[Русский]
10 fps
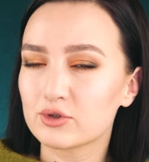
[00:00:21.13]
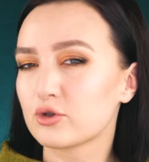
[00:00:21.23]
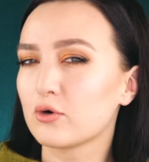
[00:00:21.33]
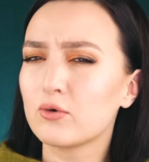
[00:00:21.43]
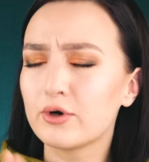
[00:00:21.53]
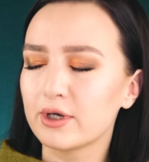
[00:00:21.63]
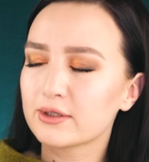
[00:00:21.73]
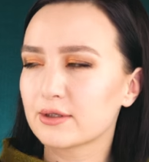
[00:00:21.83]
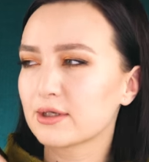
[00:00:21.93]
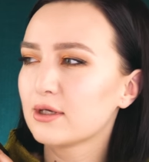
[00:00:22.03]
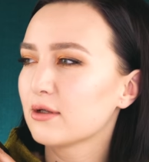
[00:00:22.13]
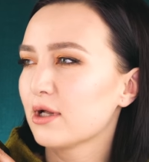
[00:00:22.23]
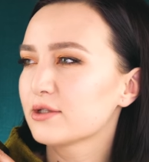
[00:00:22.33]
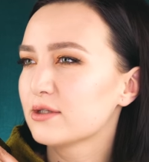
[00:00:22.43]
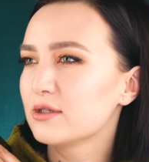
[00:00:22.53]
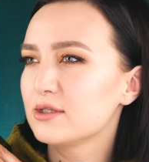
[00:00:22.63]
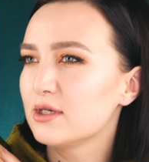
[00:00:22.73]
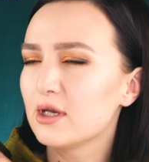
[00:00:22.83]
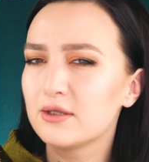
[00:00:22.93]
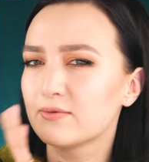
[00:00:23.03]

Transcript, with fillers: что «Ой, это такие классные тени,